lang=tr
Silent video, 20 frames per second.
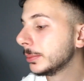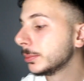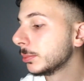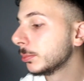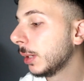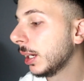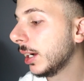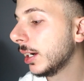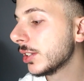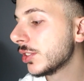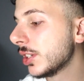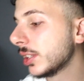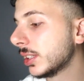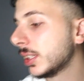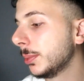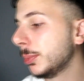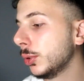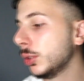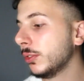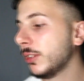Ben
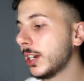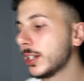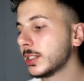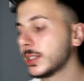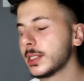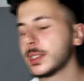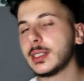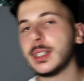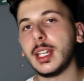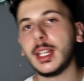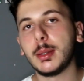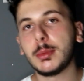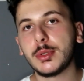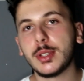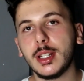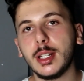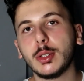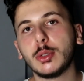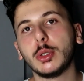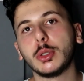Hacettepe Üniversitesi'nde
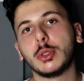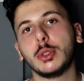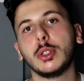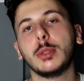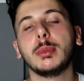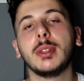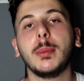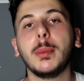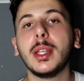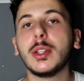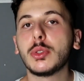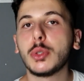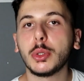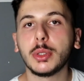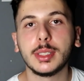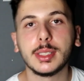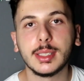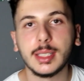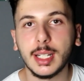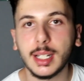hemşirelik okuyorum demeyi çok
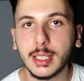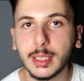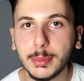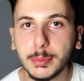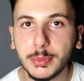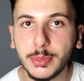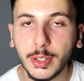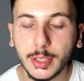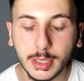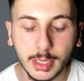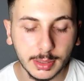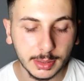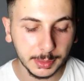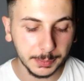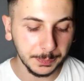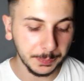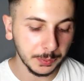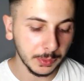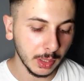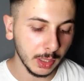isterdim. Fakat
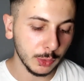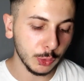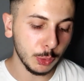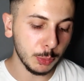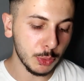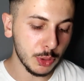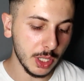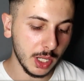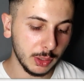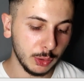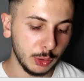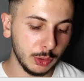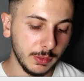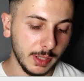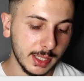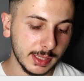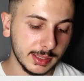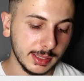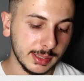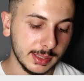Gümüşhane
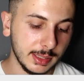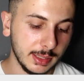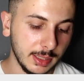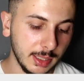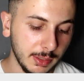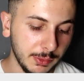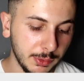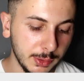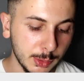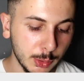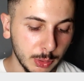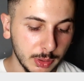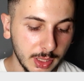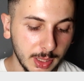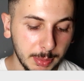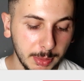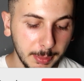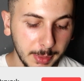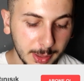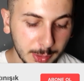Üniversitesi'nde
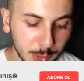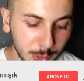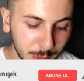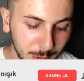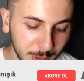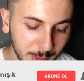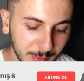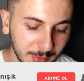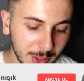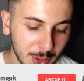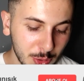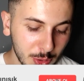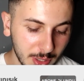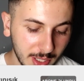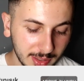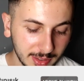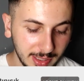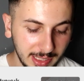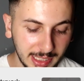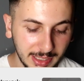fizyoterapi mezunuyum ve şu
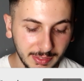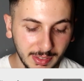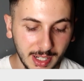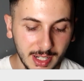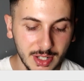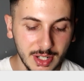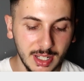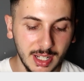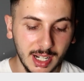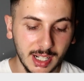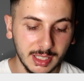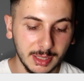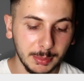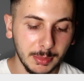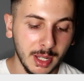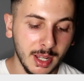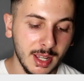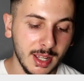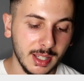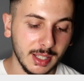anda ilk ve acil yardım
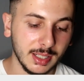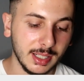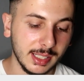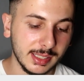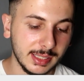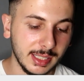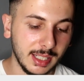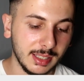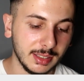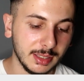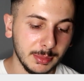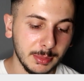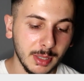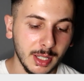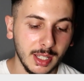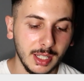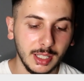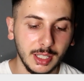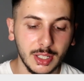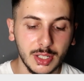kazandım.
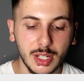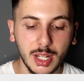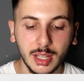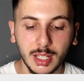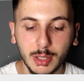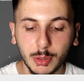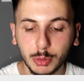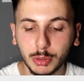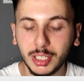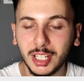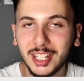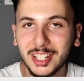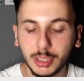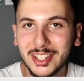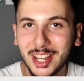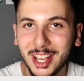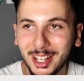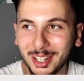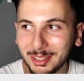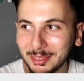İnşallah
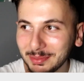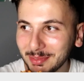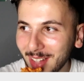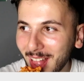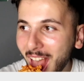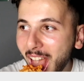okuyacağım.